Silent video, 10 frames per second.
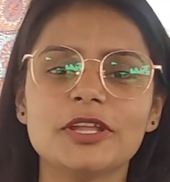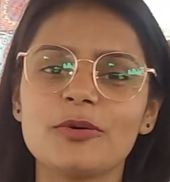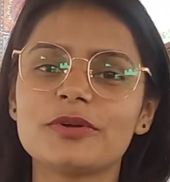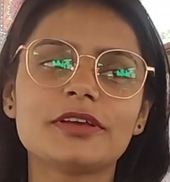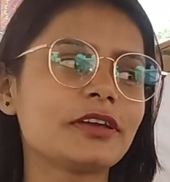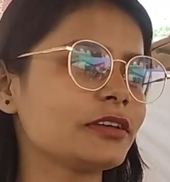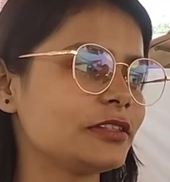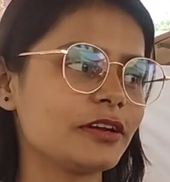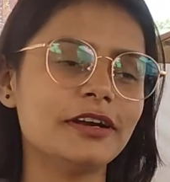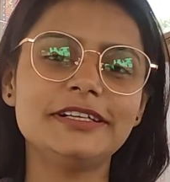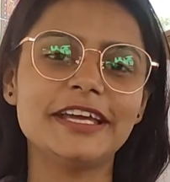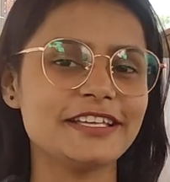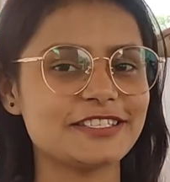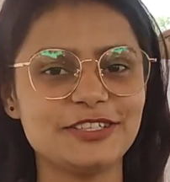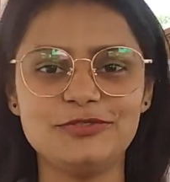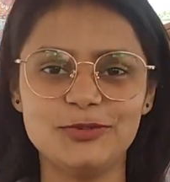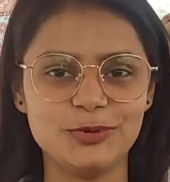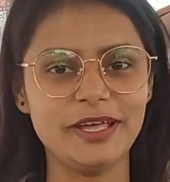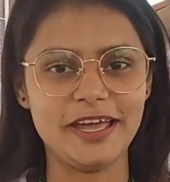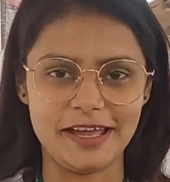बताऊंगी कि कितना टेस्टी
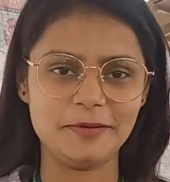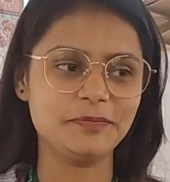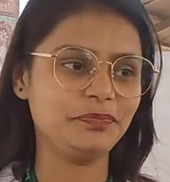फूड है